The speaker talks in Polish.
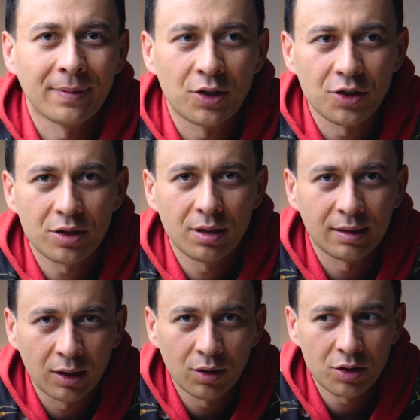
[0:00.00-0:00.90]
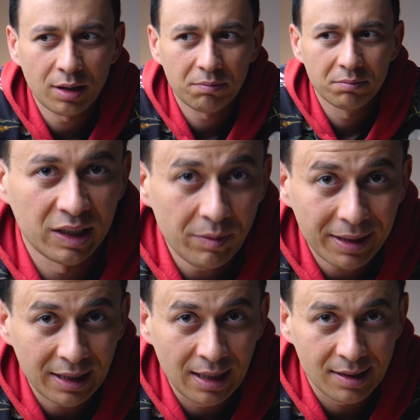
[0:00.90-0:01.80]
na rzecz tego, że nie wiem
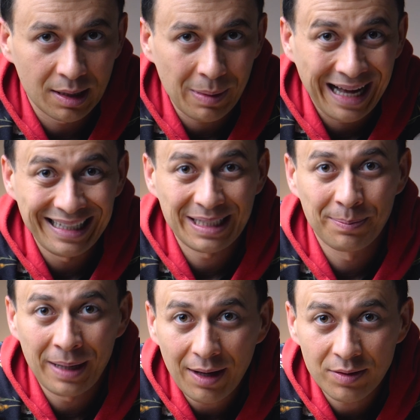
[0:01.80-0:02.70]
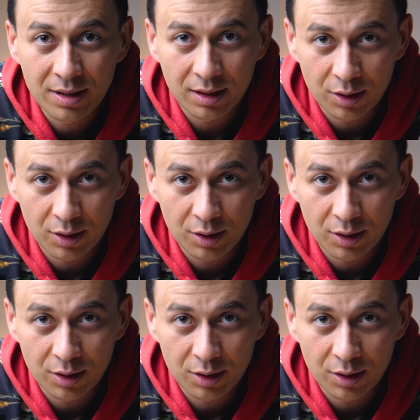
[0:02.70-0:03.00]
jaki jestem, ale sprawdzę